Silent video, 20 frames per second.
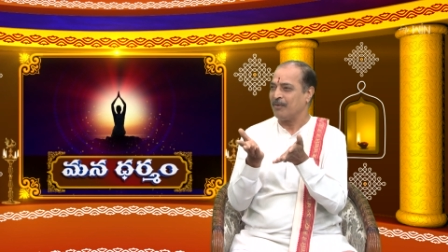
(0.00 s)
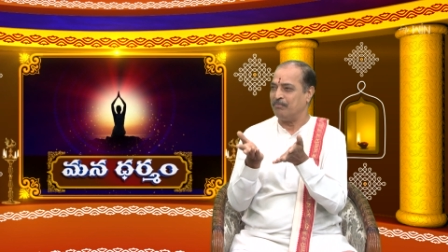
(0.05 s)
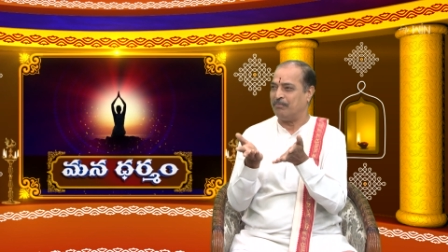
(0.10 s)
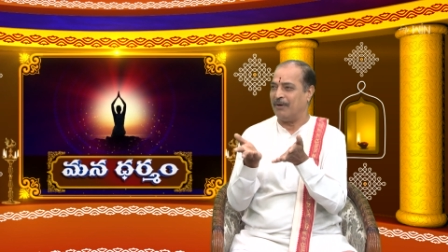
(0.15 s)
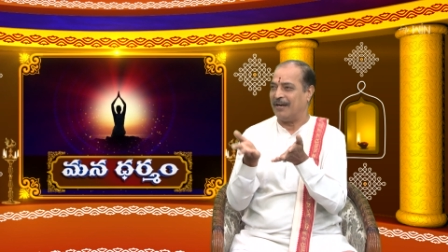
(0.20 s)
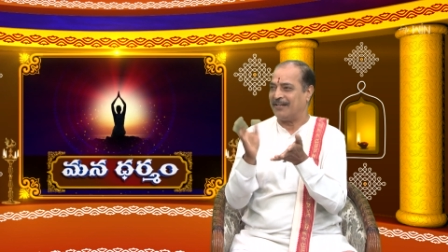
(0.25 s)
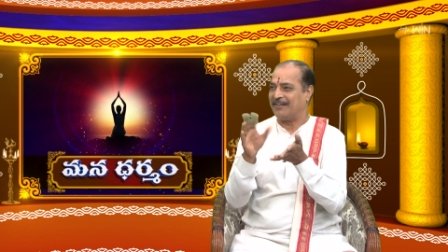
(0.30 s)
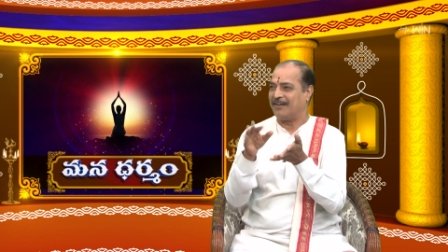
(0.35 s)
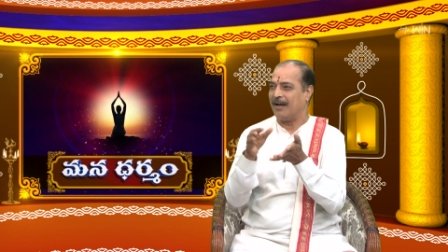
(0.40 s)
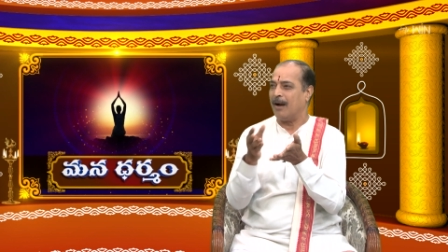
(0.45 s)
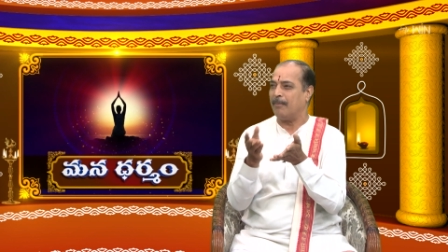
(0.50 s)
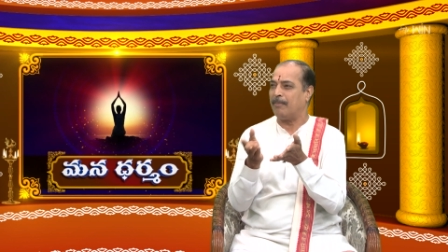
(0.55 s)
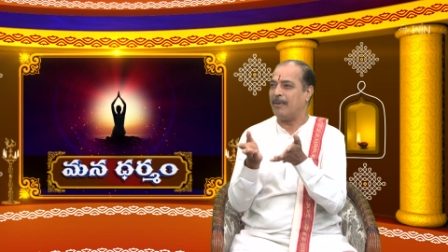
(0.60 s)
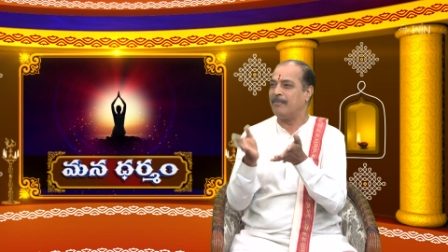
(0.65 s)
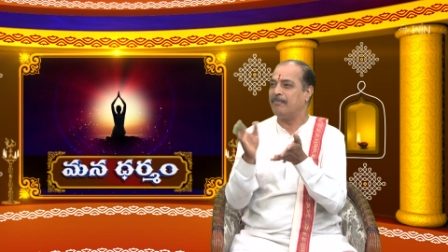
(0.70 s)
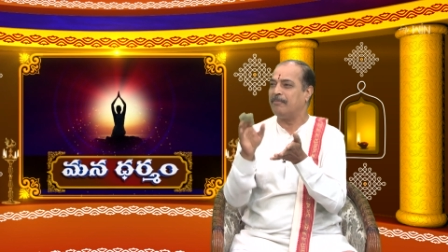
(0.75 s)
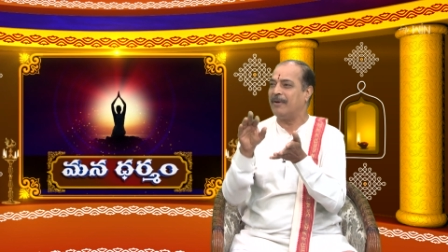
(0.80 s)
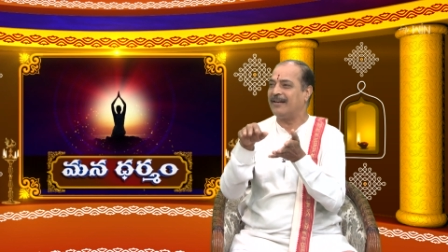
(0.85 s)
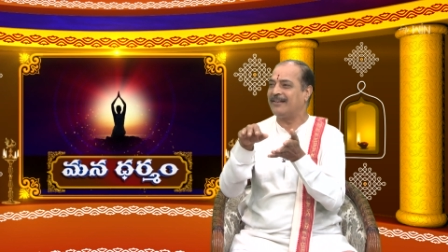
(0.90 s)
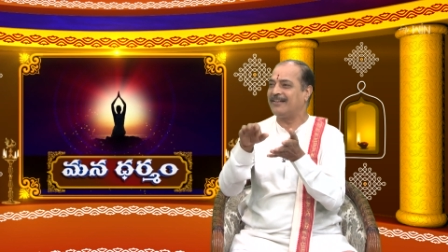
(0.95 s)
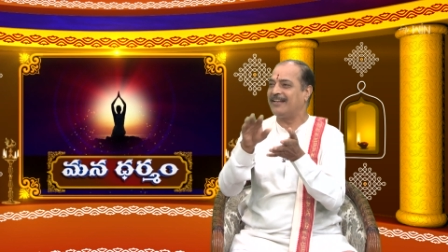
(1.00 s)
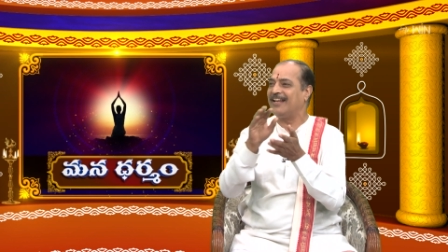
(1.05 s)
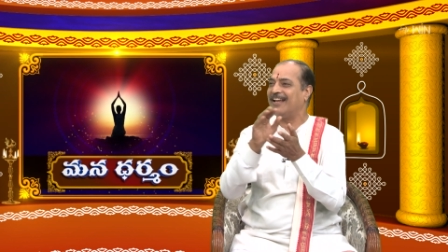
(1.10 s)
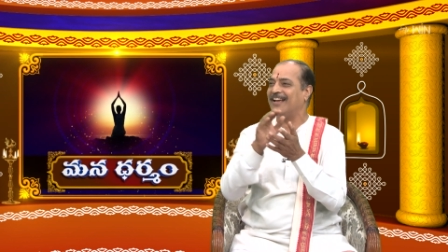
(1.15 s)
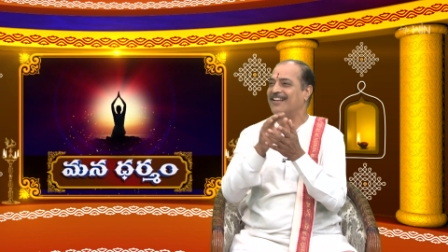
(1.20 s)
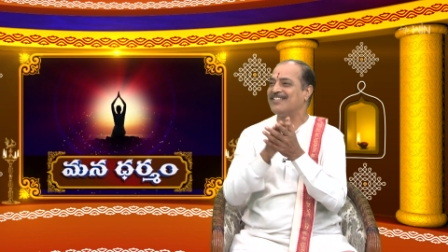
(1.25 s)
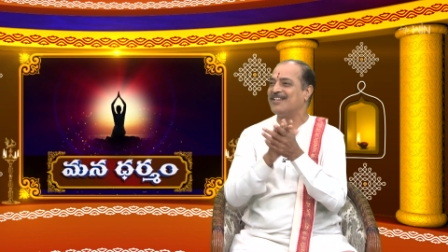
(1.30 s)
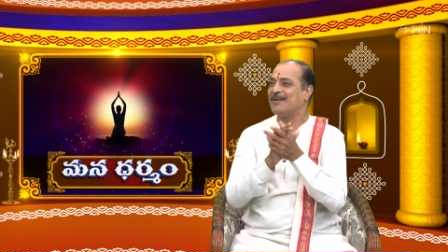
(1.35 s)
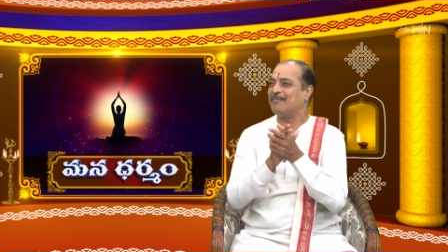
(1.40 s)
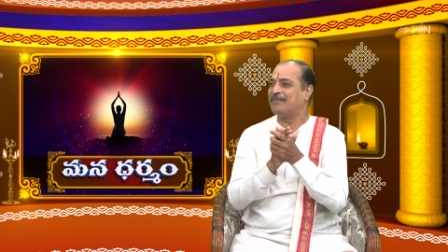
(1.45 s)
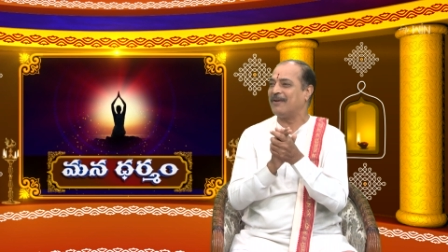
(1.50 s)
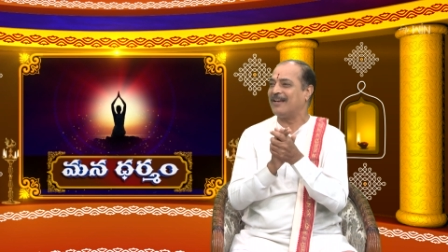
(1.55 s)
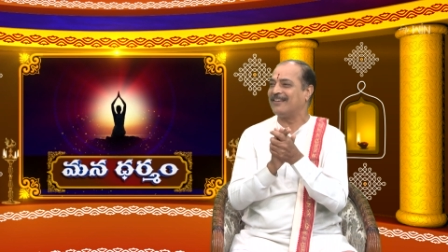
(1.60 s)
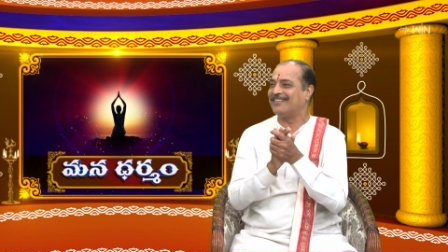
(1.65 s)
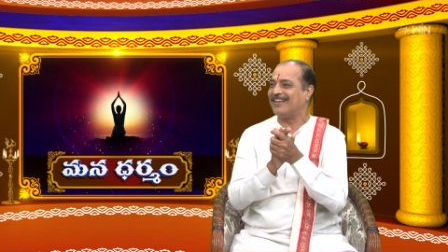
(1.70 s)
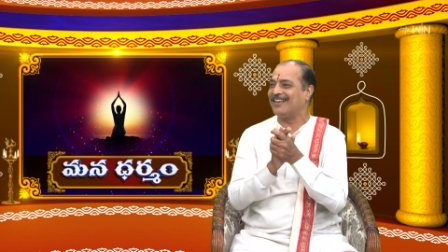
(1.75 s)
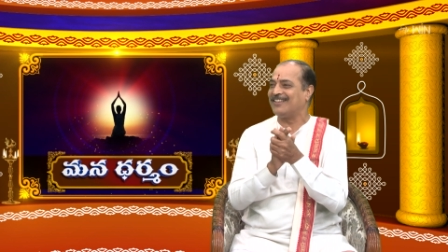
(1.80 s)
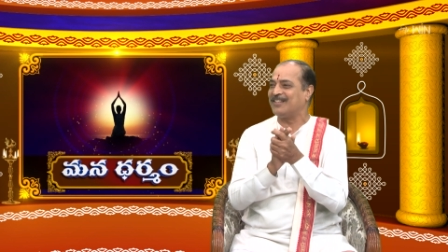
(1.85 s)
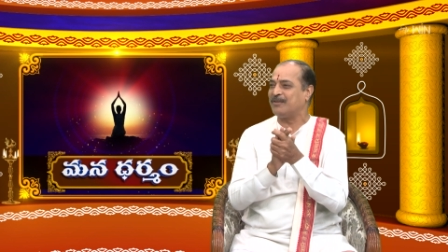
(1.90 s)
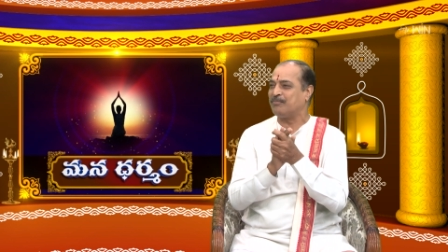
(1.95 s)
బెడ్ కాపీ బెట్టి అని
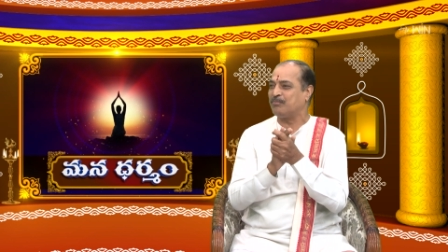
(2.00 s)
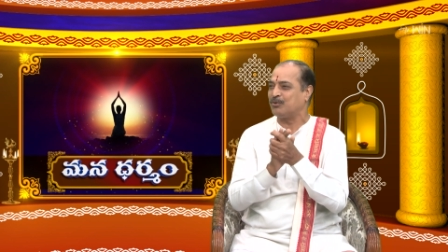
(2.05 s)
చెప్పేసేసి